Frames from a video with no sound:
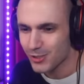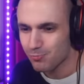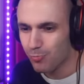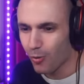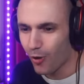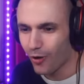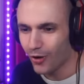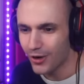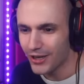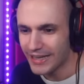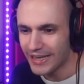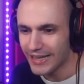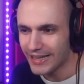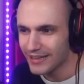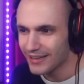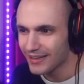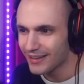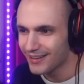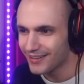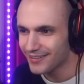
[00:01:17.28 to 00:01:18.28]

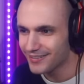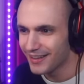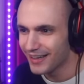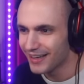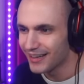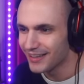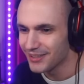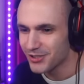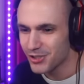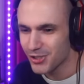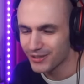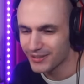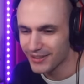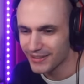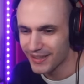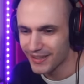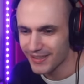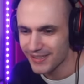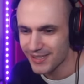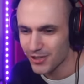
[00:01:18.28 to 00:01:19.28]
spoiler della leggenda
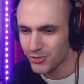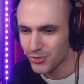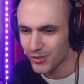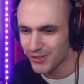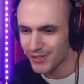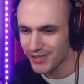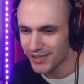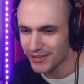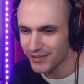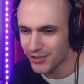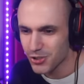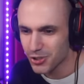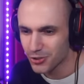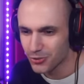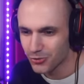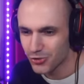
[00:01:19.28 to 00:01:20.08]
della stagione 16,